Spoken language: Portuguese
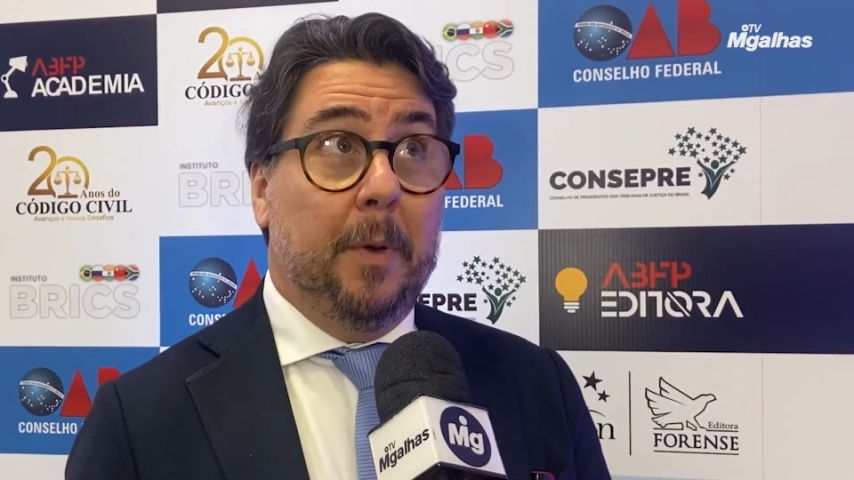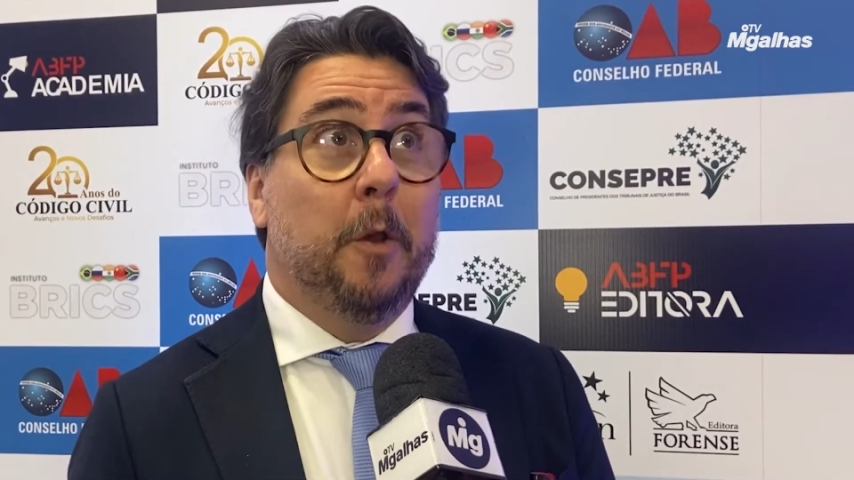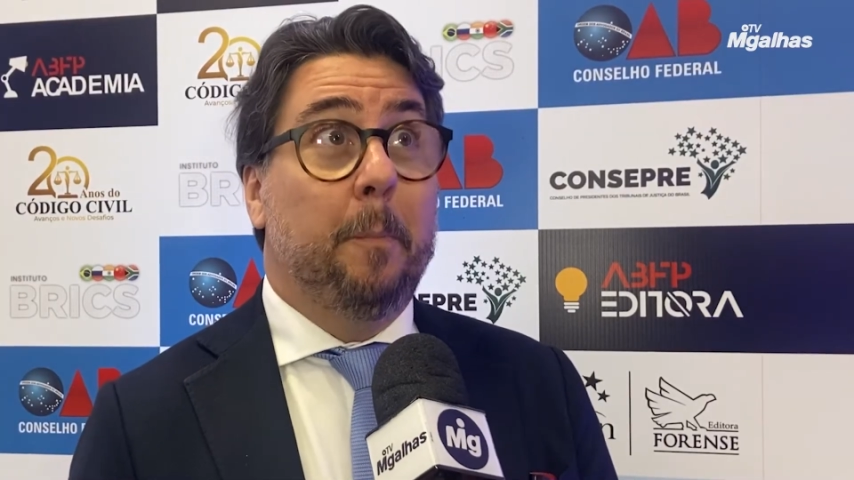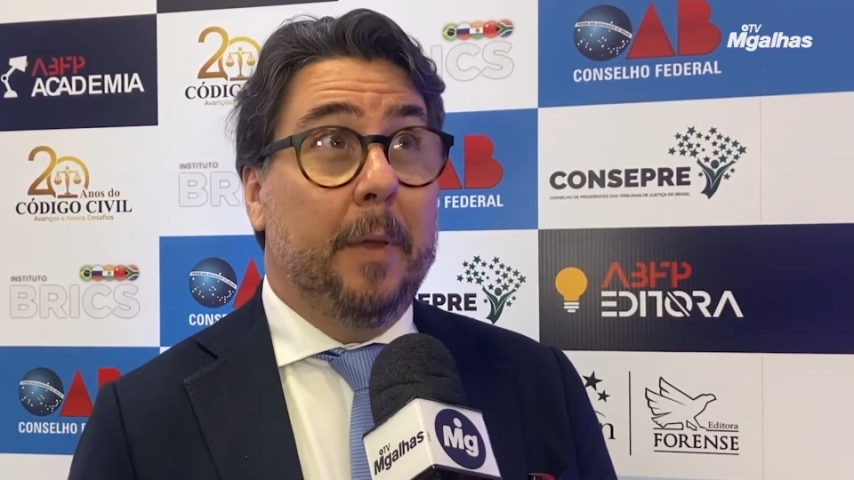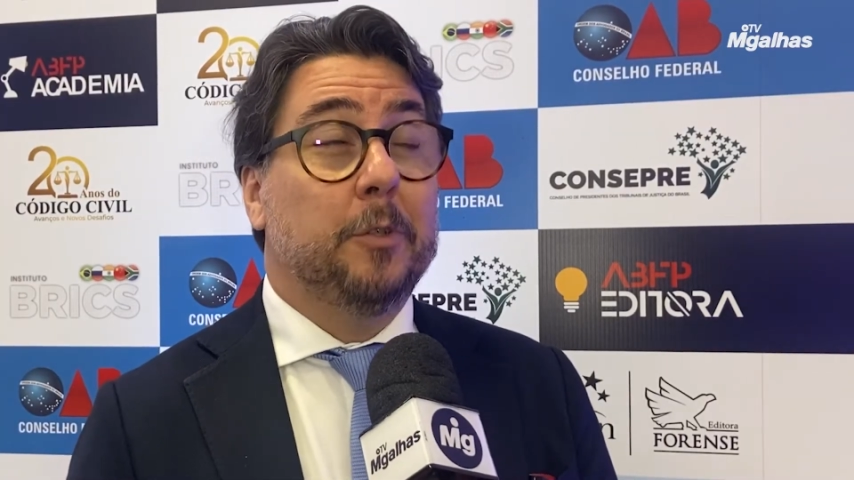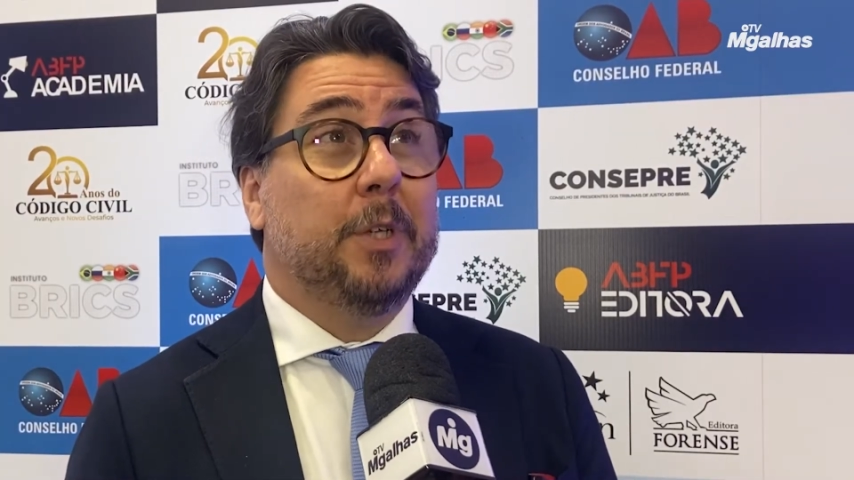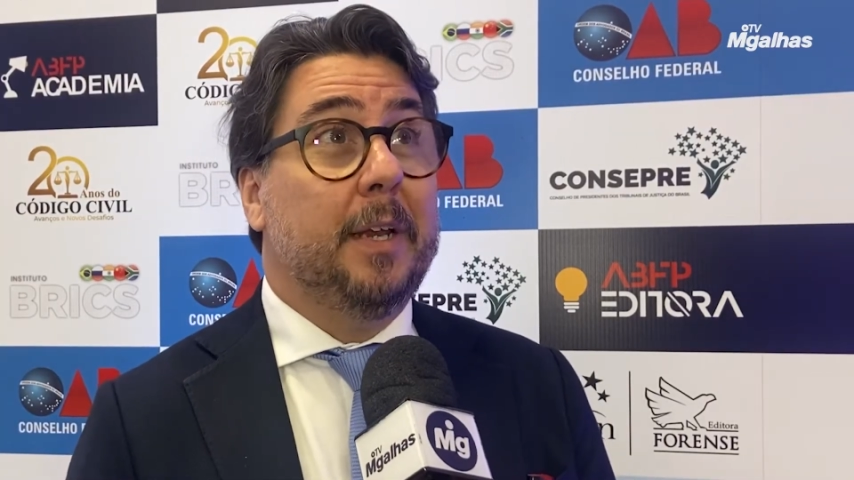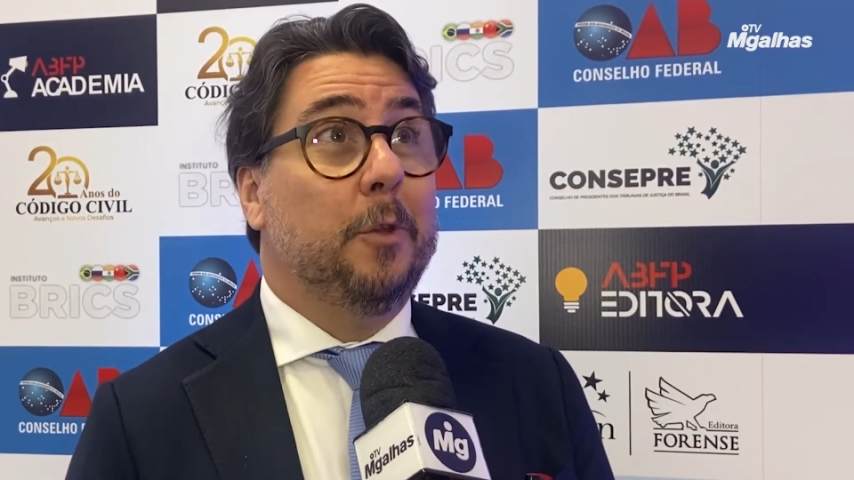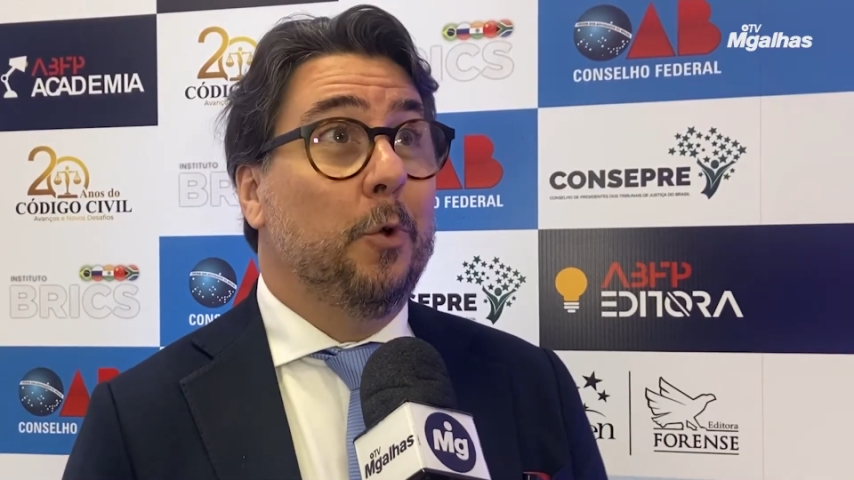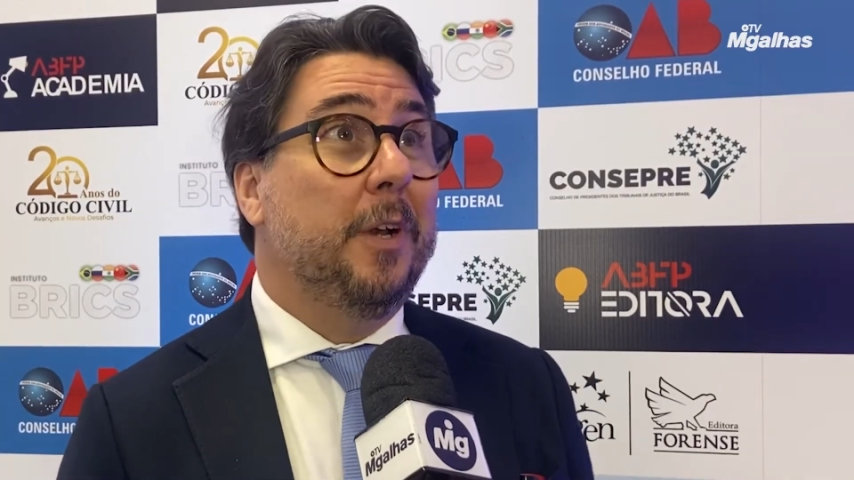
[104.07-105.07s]
plano pelos
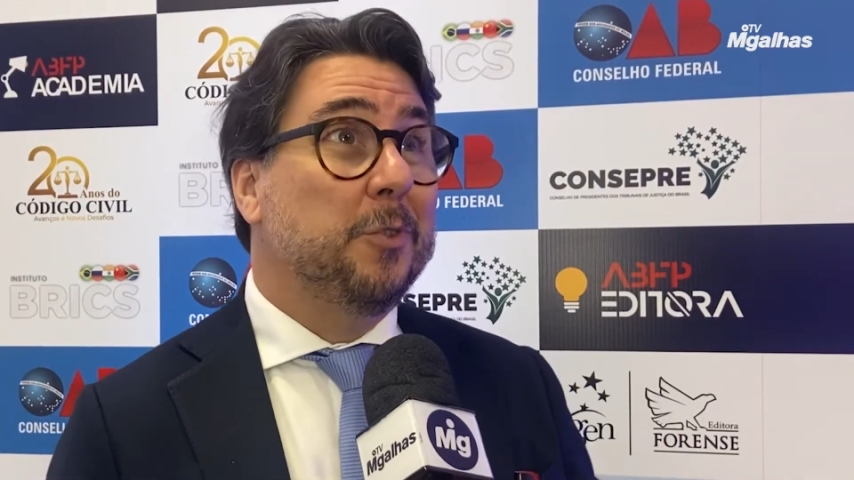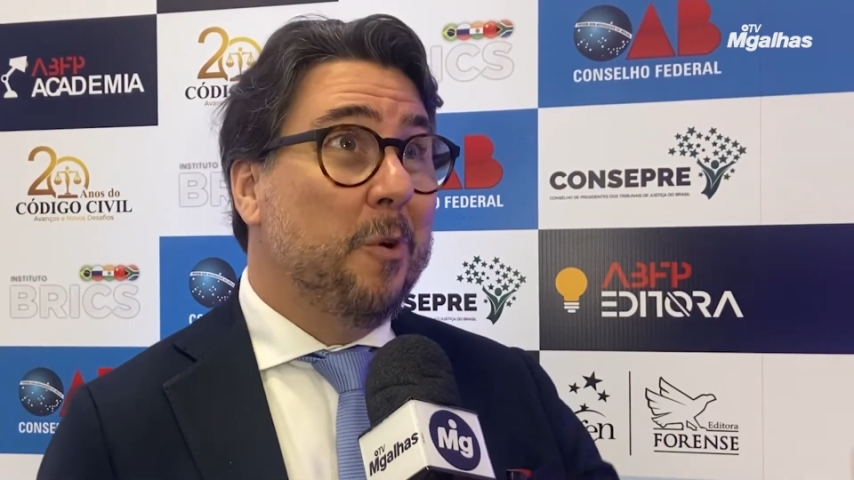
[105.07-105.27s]
credores,